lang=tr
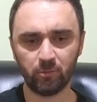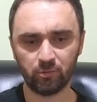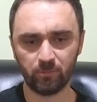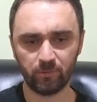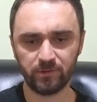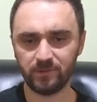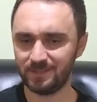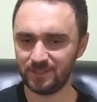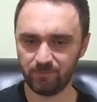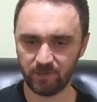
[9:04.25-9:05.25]
ama unuttum onu.
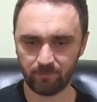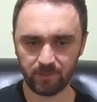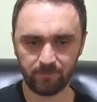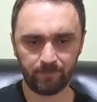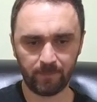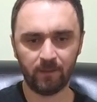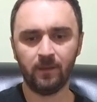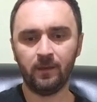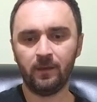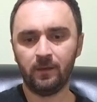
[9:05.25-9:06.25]
Şimdi yapayım.
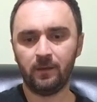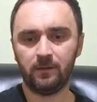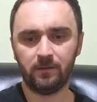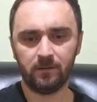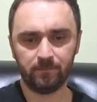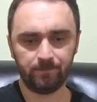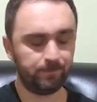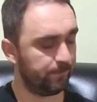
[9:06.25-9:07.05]
Ee,